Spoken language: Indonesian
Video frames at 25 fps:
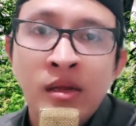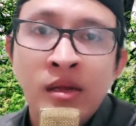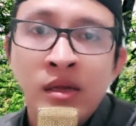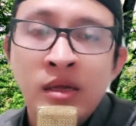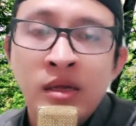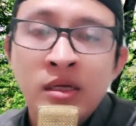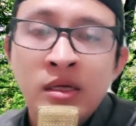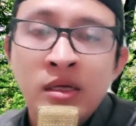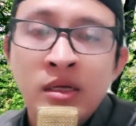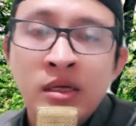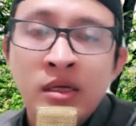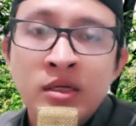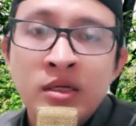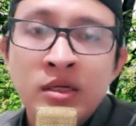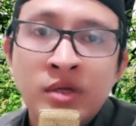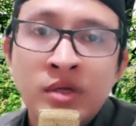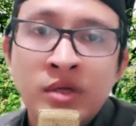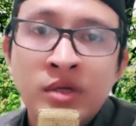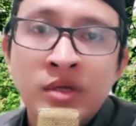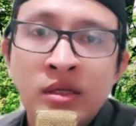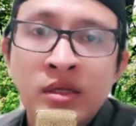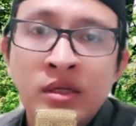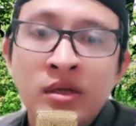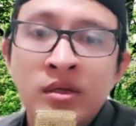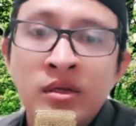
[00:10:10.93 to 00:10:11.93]
insya
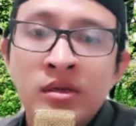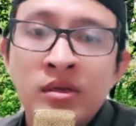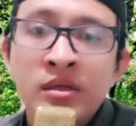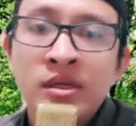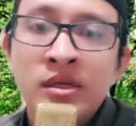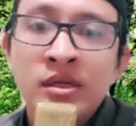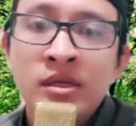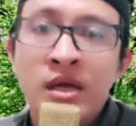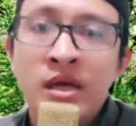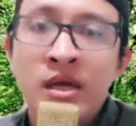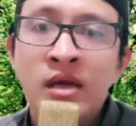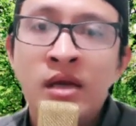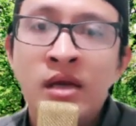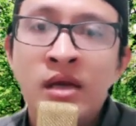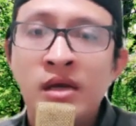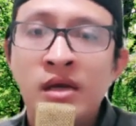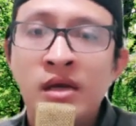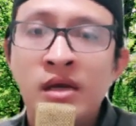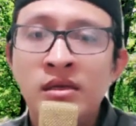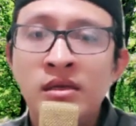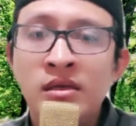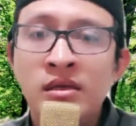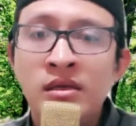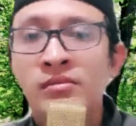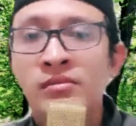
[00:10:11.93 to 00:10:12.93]
Allah dia akan
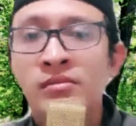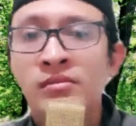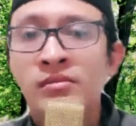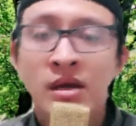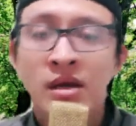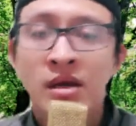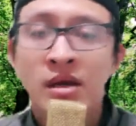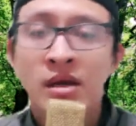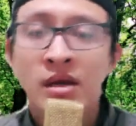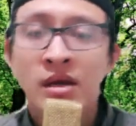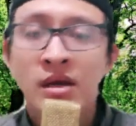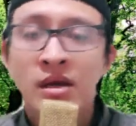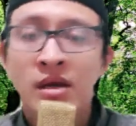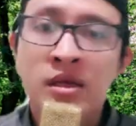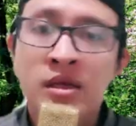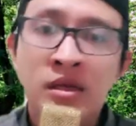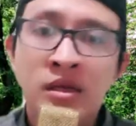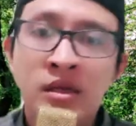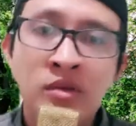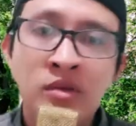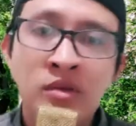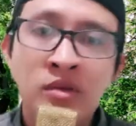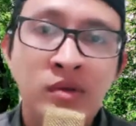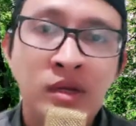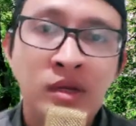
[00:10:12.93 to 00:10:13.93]
bahagia di
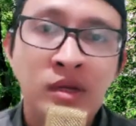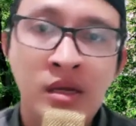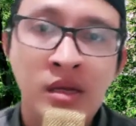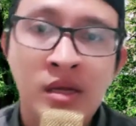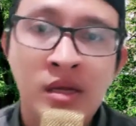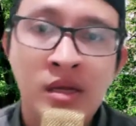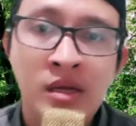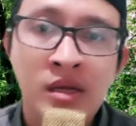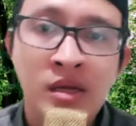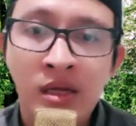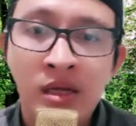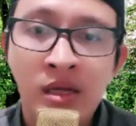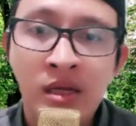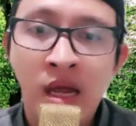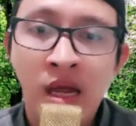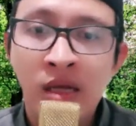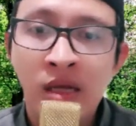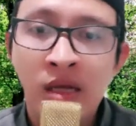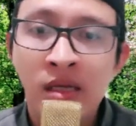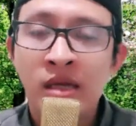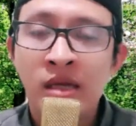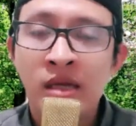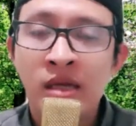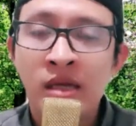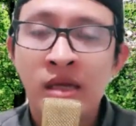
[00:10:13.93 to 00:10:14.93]
dunia dan di
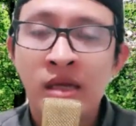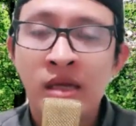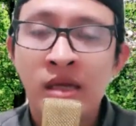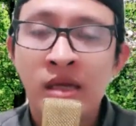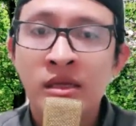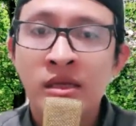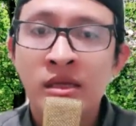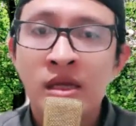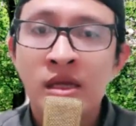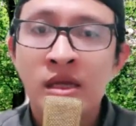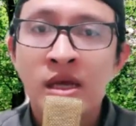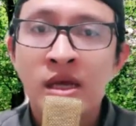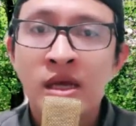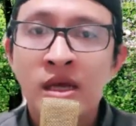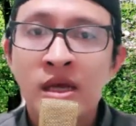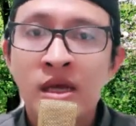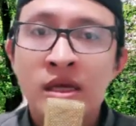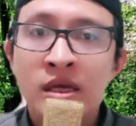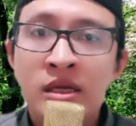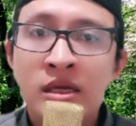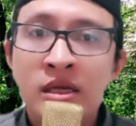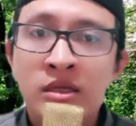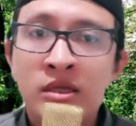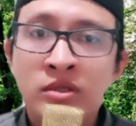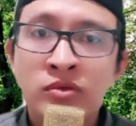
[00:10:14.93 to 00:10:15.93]
akhirat.
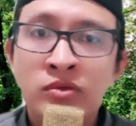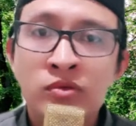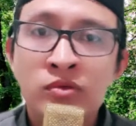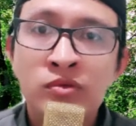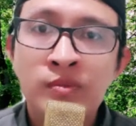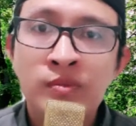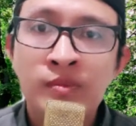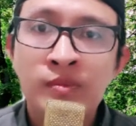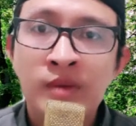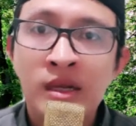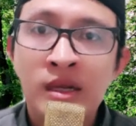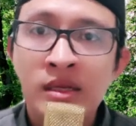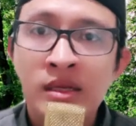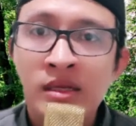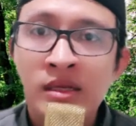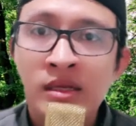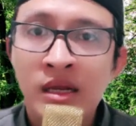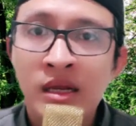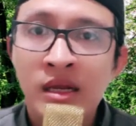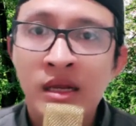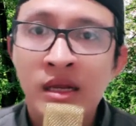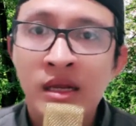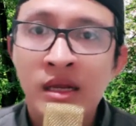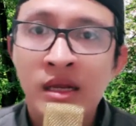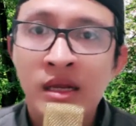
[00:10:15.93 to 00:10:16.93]
Cukup, nanti lanjut
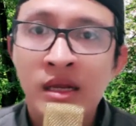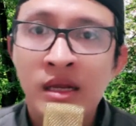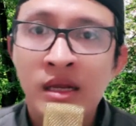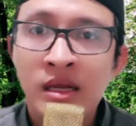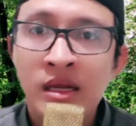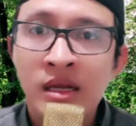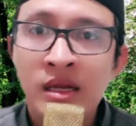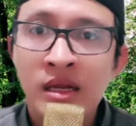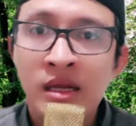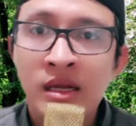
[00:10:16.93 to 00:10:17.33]
lagi.